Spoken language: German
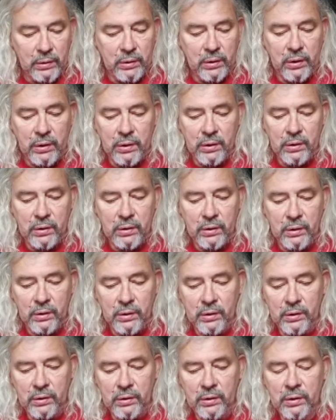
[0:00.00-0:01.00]
die den
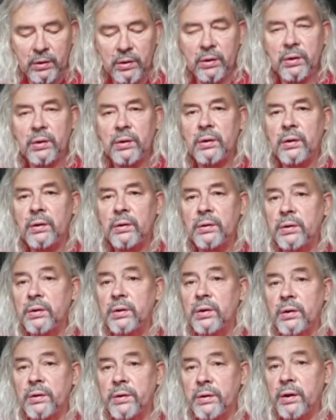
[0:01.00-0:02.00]
äh,
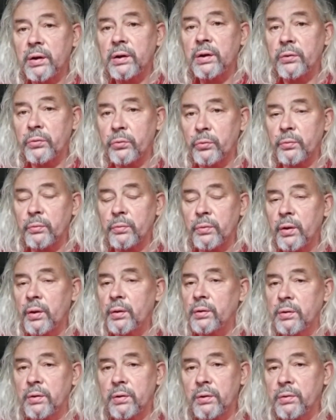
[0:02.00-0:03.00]
Titel trägt. Also
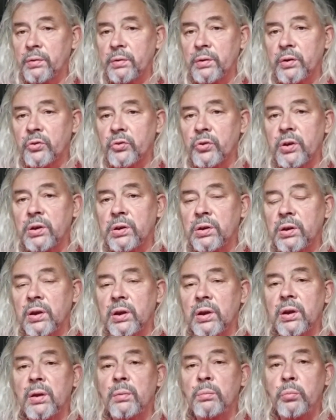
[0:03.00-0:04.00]
ach, die Geschichten
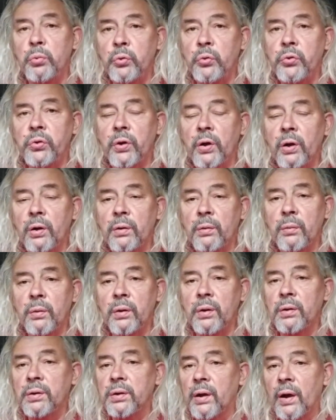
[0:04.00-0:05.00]
in den Büchern
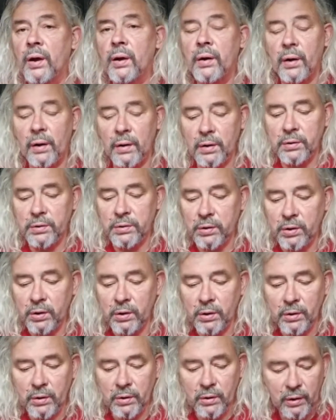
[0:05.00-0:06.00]
äh, tragen alle
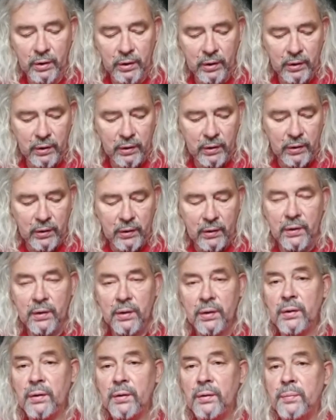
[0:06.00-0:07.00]
Titel.
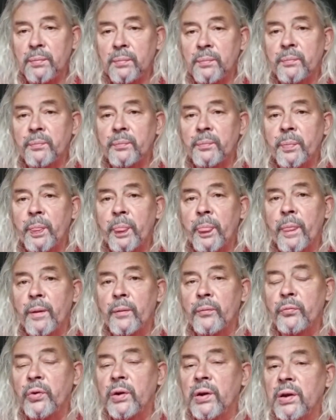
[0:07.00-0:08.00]

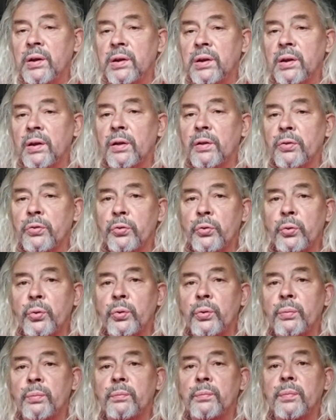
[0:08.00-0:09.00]
Ähm, wenn ich
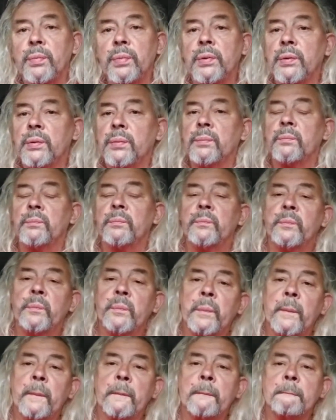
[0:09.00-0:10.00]
also ähm,